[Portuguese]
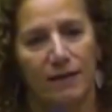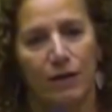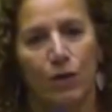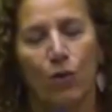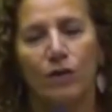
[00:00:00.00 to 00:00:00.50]

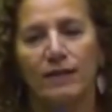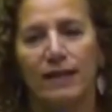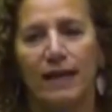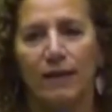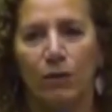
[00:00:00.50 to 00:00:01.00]

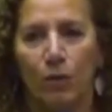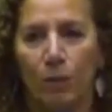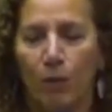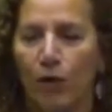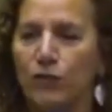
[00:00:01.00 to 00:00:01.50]
contra o
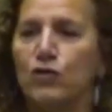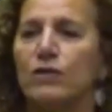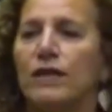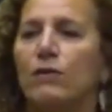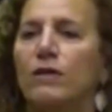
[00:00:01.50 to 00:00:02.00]
povo
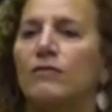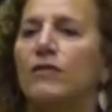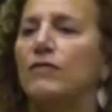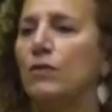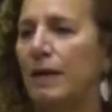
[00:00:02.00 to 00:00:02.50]
judeu que
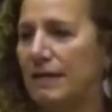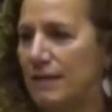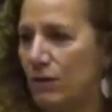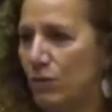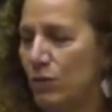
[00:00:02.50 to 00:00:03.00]
vive no
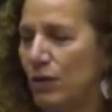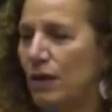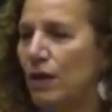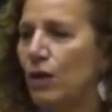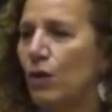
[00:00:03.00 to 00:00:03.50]
Brasil,
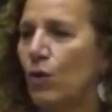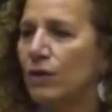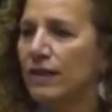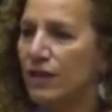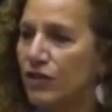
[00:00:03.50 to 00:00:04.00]

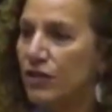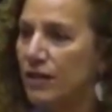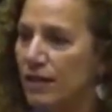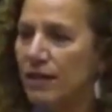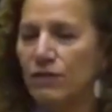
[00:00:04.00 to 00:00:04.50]
contra a
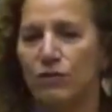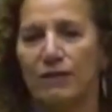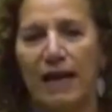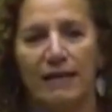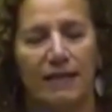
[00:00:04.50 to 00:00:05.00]
etnia
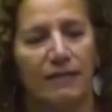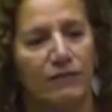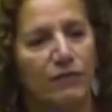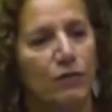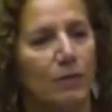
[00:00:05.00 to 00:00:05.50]
judaica que
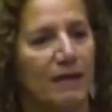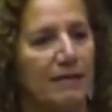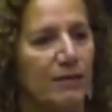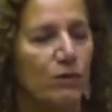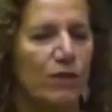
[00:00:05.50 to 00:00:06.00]
vive no
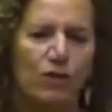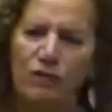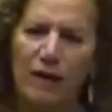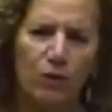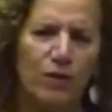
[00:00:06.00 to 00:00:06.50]
Brasil, seus
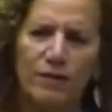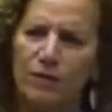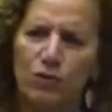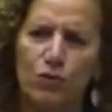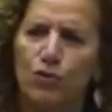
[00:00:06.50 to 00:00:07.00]
valores,
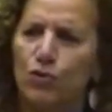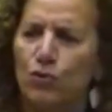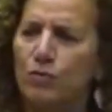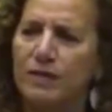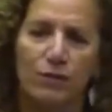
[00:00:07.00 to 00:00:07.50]
seus
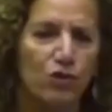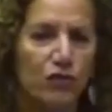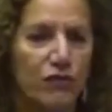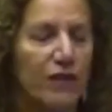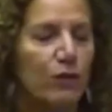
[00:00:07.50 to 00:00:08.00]
costumes, seus
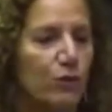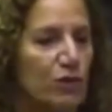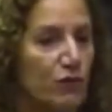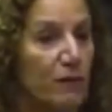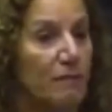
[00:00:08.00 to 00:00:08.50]
filhos,
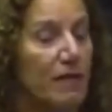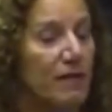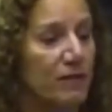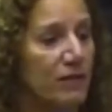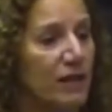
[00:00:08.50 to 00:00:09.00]
suas
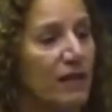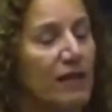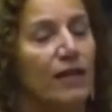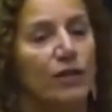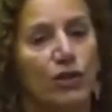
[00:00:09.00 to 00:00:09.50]
famílias
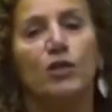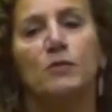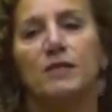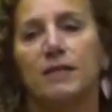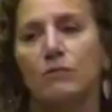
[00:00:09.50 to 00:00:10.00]
nós
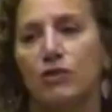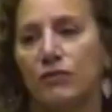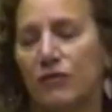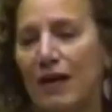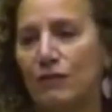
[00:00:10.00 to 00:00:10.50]
precisamos de
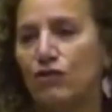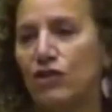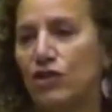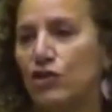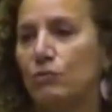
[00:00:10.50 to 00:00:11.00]
fato
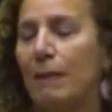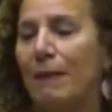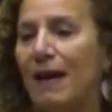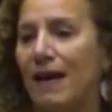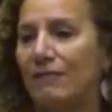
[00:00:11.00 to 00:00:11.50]
dirigir uma
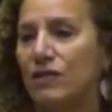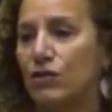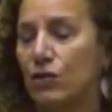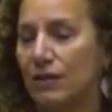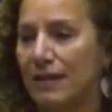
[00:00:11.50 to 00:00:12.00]
palavra de
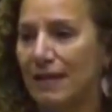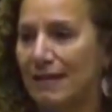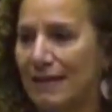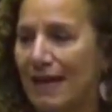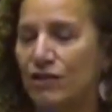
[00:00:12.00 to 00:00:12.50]

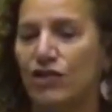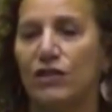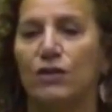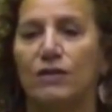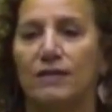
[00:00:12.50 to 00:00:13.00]
solidariedade,
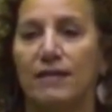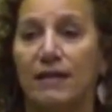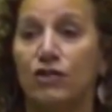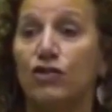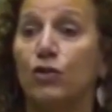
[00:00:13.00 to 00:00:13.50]

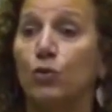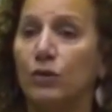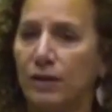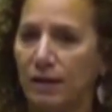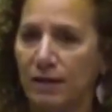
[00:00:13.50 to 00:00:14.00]
generosidade, de luta